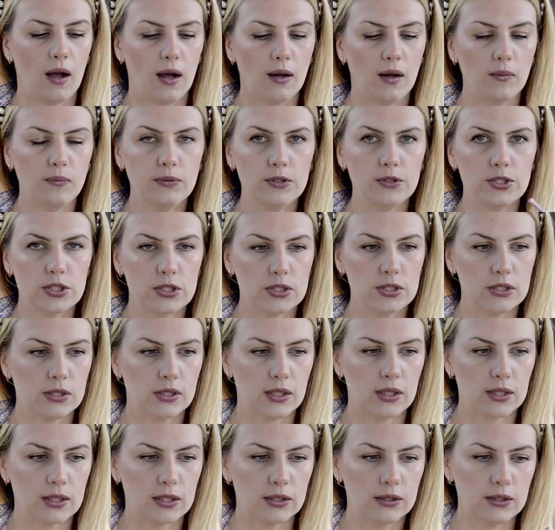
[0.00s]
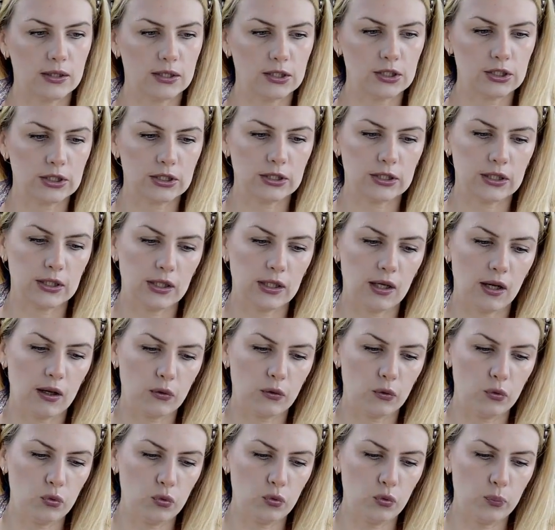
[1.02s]
Обычные карандаши
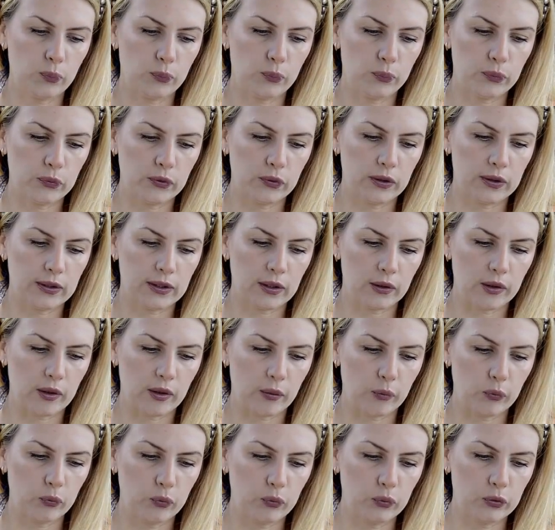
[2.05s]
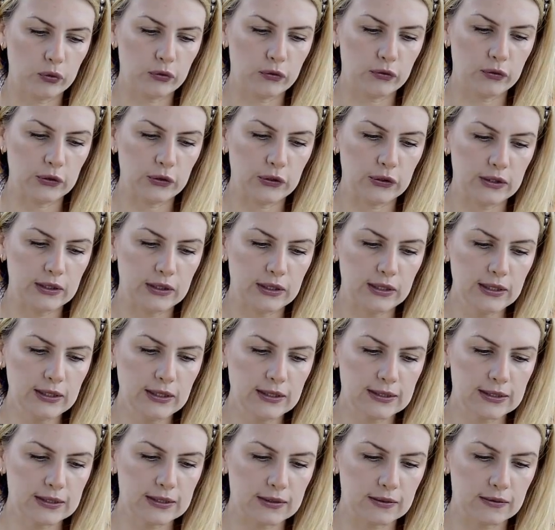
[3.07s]
для губ э, от
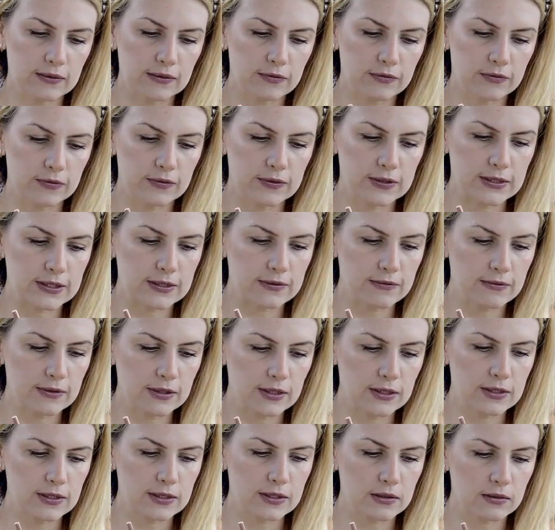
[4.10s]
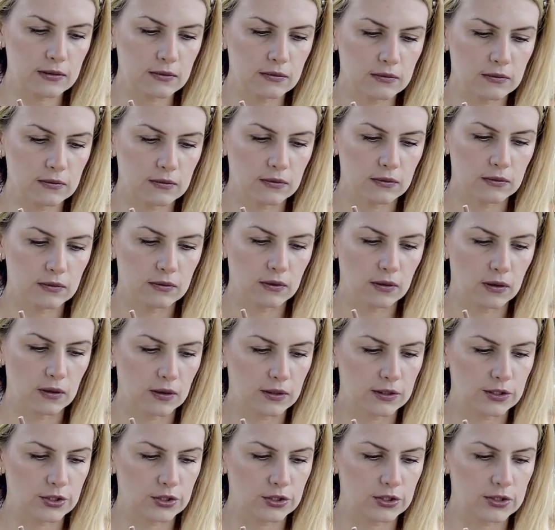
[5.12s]
NYX в цвете...
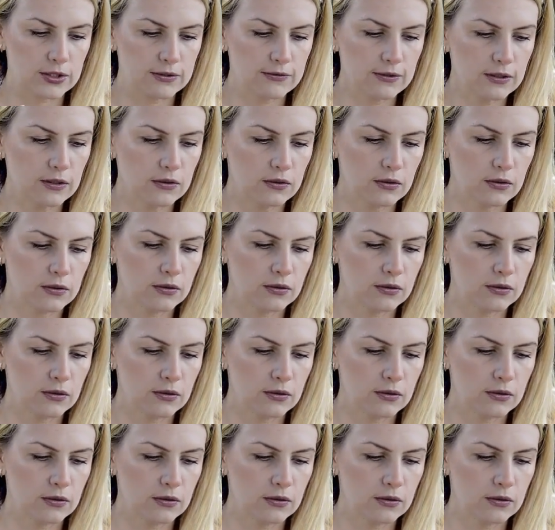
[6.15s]
А где же цвет?